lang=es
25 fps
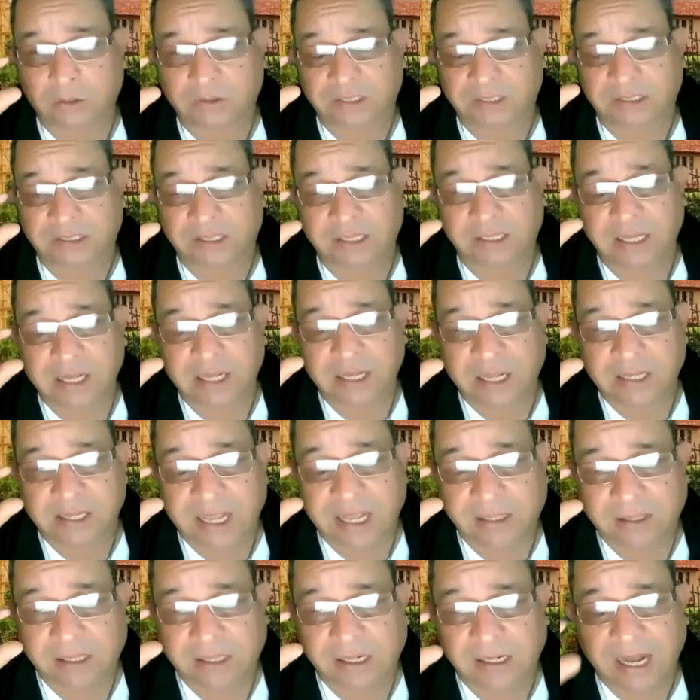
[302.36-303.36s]
se tiene que
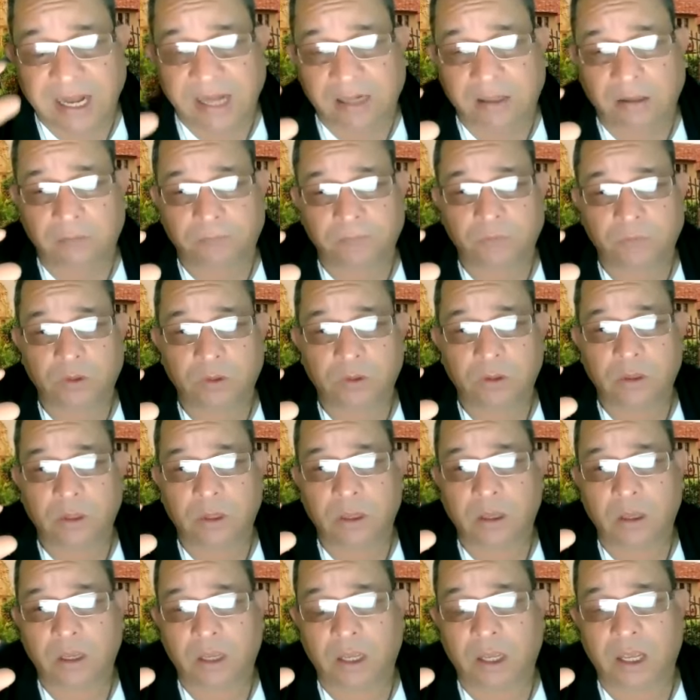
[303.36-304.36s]
destinar
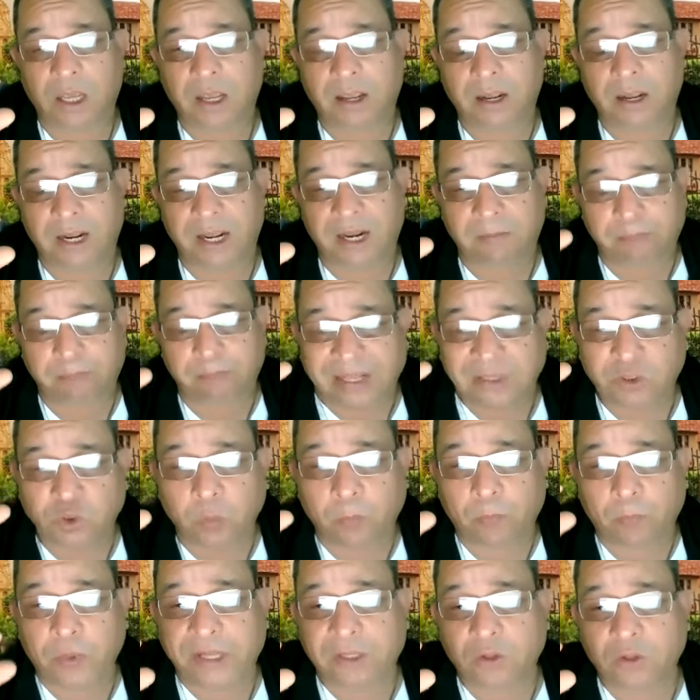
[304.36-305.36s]
eh, el
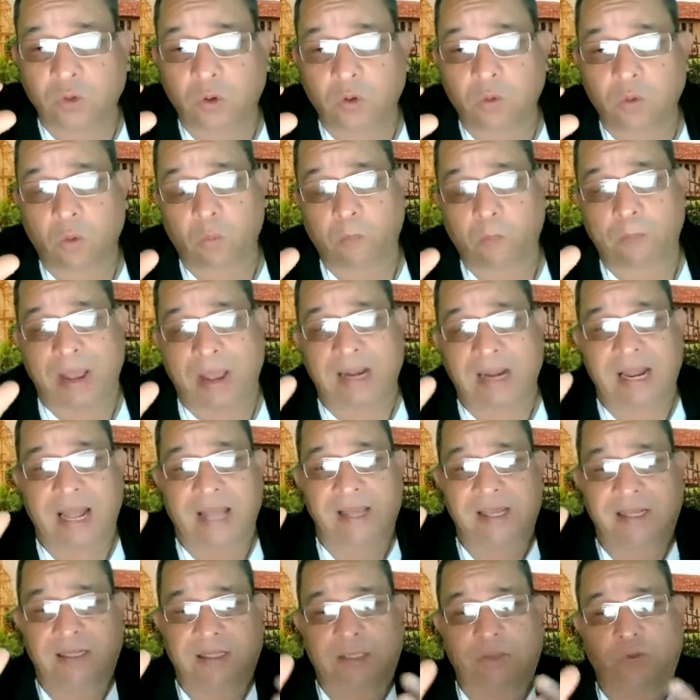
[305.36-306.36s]
presupuesto para
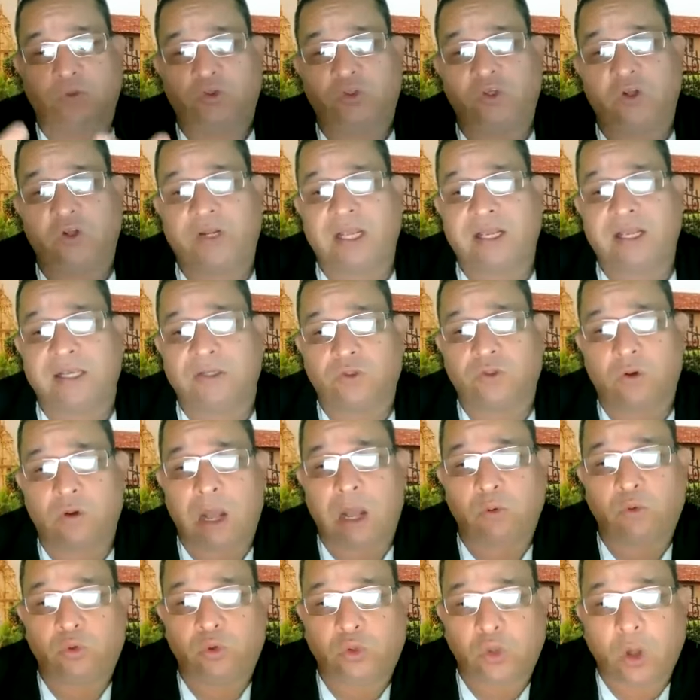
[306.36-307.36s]
instituciones que son
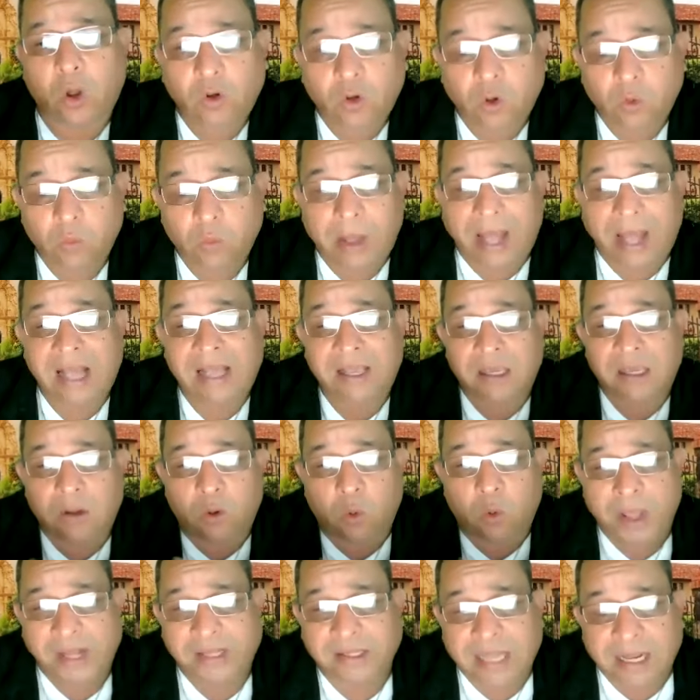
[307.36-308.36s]
autónomas y
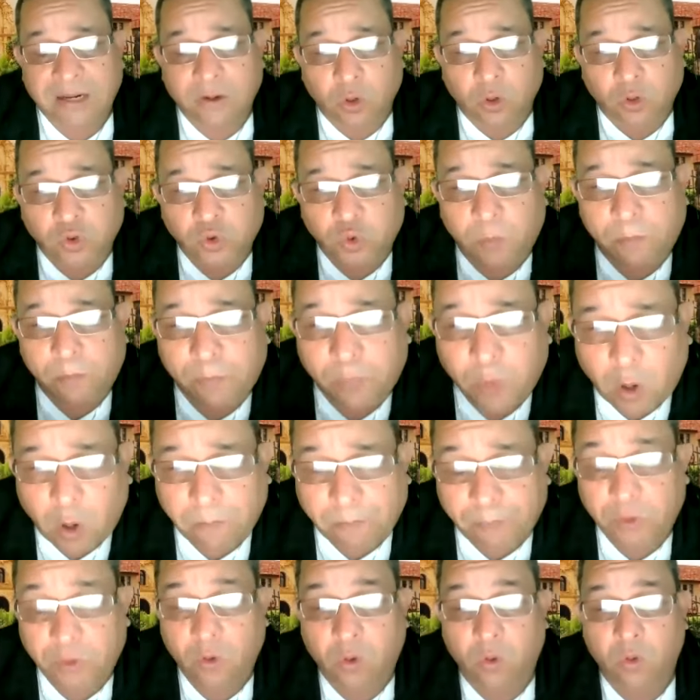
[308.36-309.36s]
cuentan con su
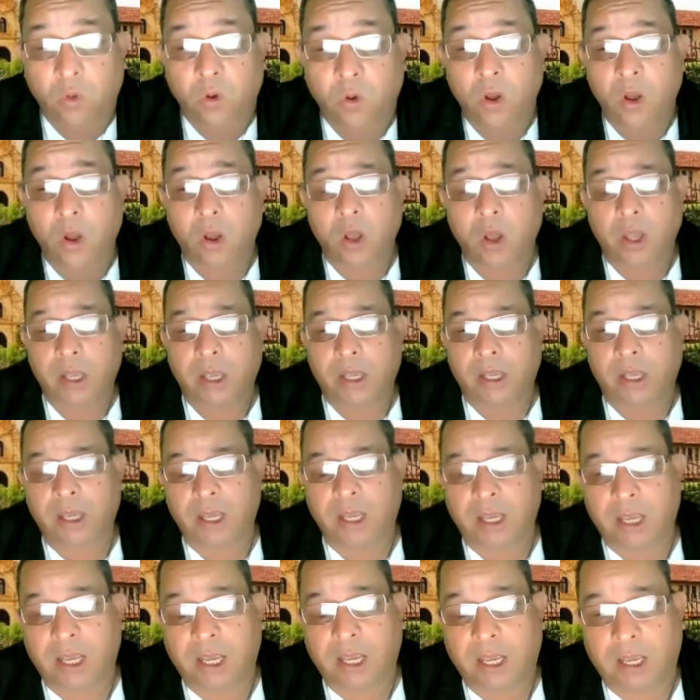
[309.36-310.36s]
propio
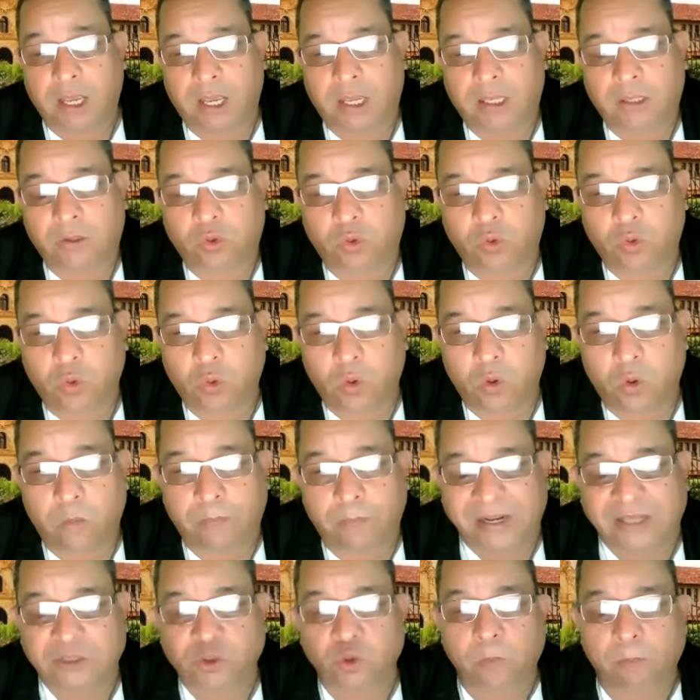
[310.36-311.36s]
eh, esto,
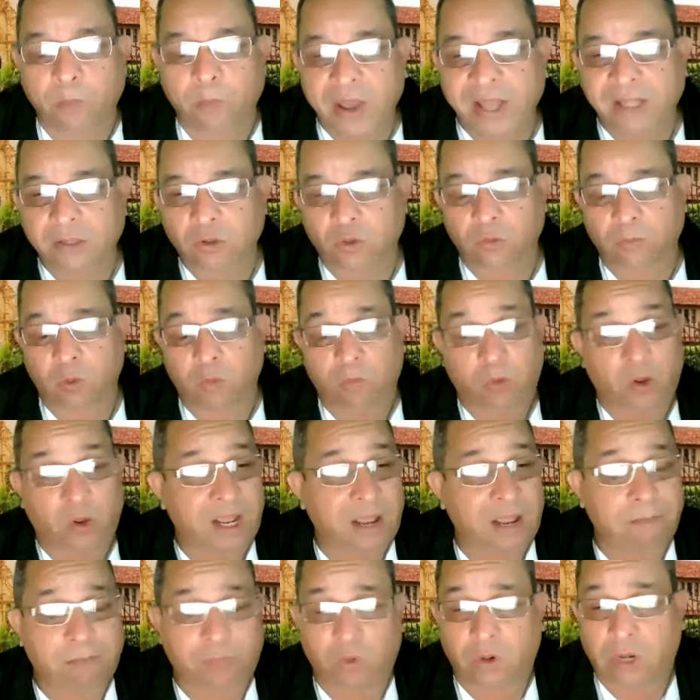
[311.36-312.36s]
presupuestos. Como
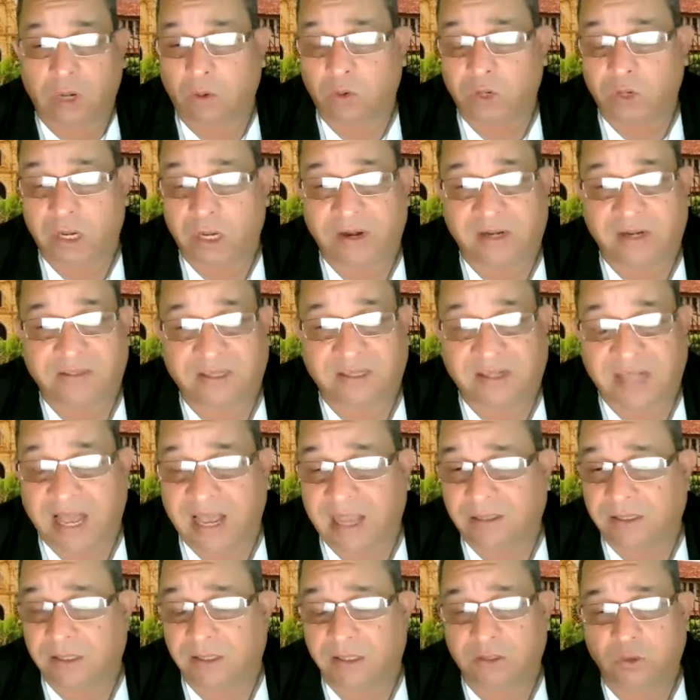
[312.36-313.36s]
ejemplo, las
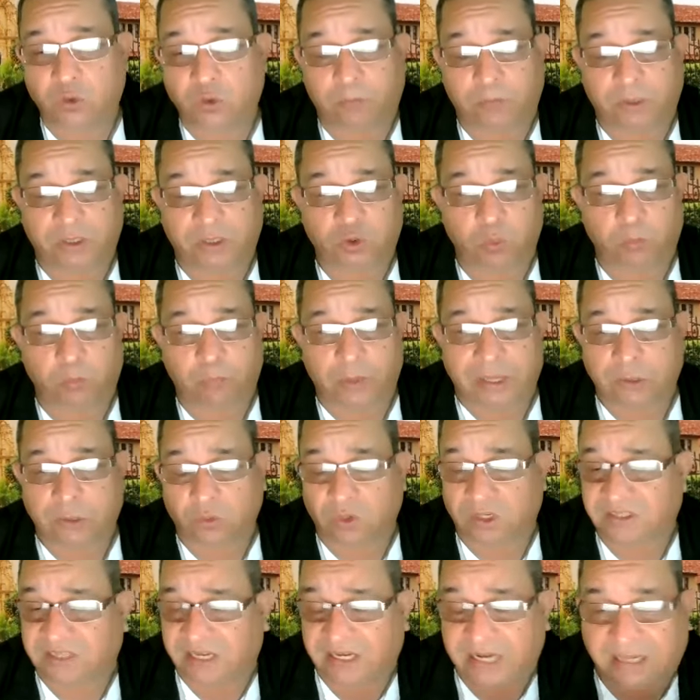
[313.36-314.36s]
universidades tienen su
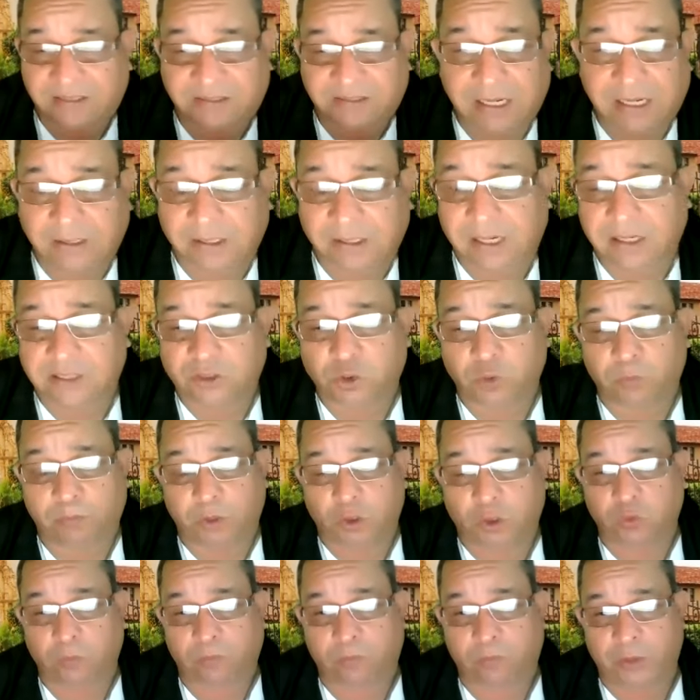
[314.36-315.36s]
presupuesto, el Senací tiene su
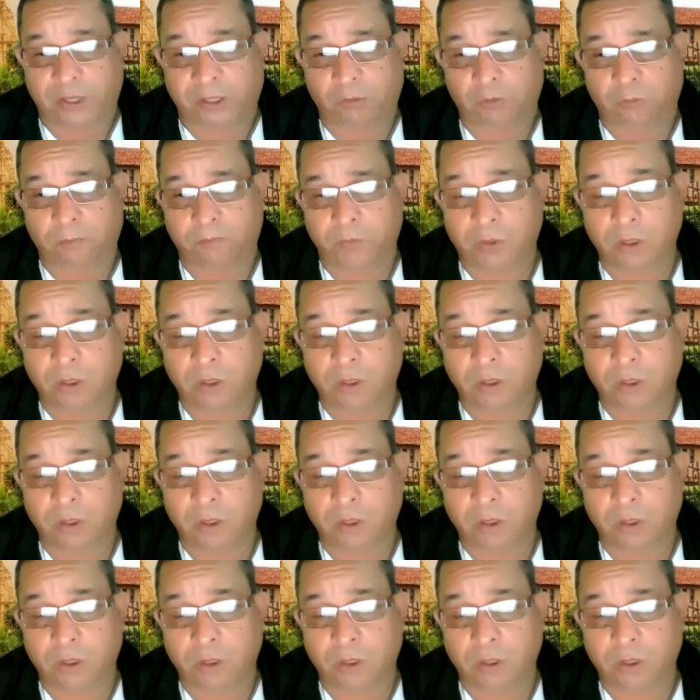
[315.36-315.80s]
presupuesto.